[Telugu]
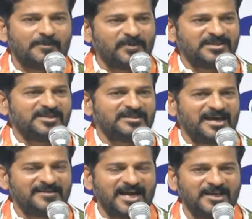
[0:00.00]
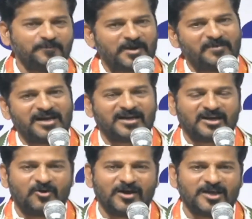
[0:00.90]
సంబంధిత అధికారి
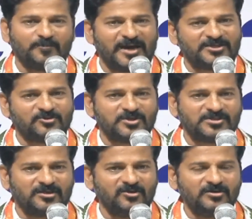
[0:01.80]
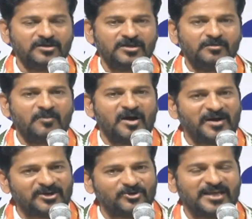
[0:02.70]
ప్రభాకర్ రావు గారు బయటకు వస్తాడు మా
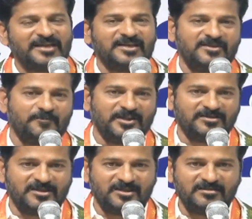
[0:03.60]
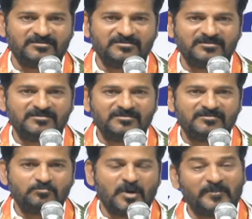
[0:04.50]
మనోధైర్యం దెబ్బతిన్నది
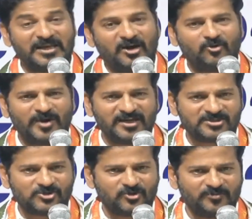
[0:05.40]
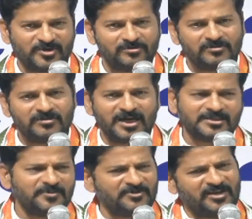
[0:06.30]
మమ్మల్ని అవమానిస్తున్నారు మీరు
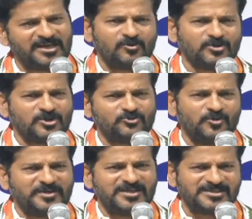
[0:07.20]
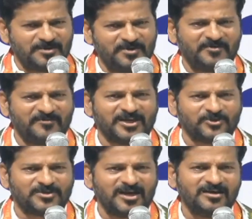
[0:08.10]
అంటే మీరు వేల కోట్లు దోపిడీ చేస్తే మేమేం
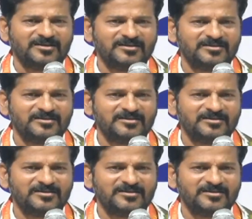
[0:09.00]
అనొద్దా